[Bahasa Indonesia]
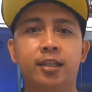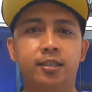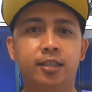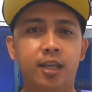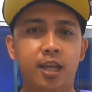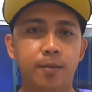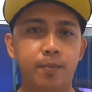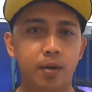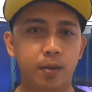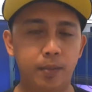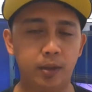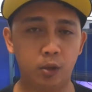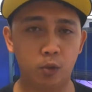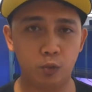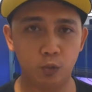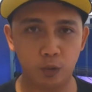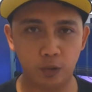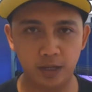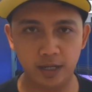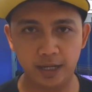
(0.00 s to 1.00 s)
Saya pamit
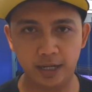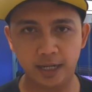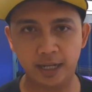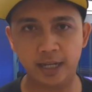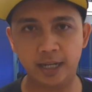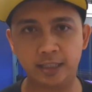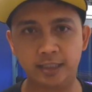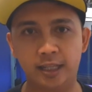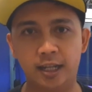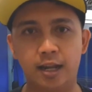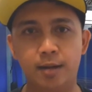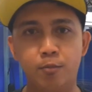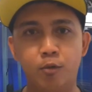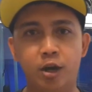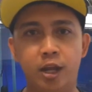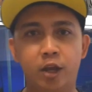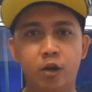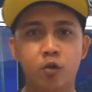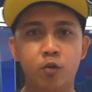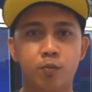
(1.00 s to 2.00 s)
undur diri.
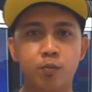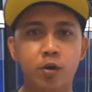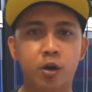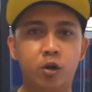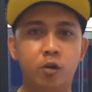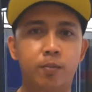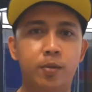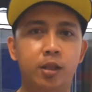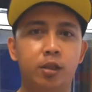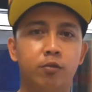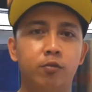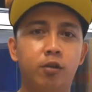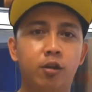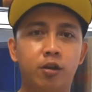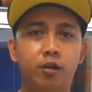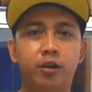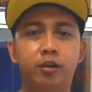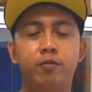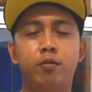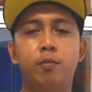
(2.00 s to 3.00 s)
Assalamualaikum
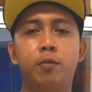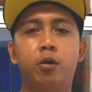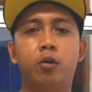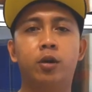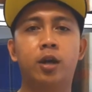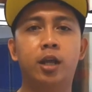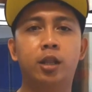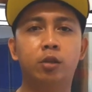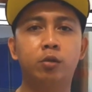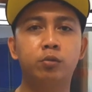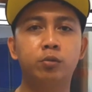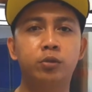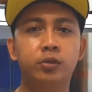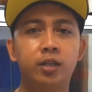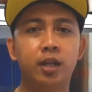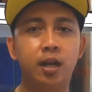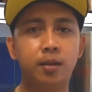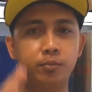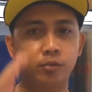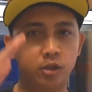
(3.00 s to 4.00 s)
warahmatullahi wabarakatuh.
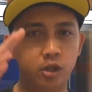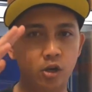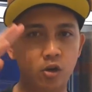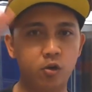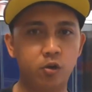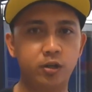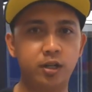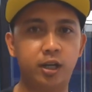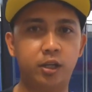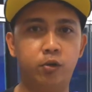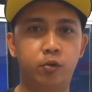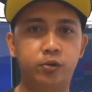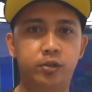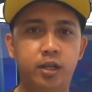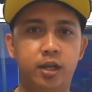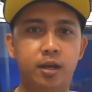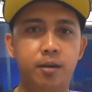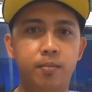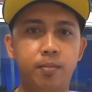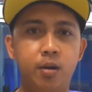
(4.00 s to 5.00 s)
Salam jenong dari
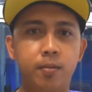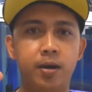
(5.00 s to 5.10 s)
Jogja.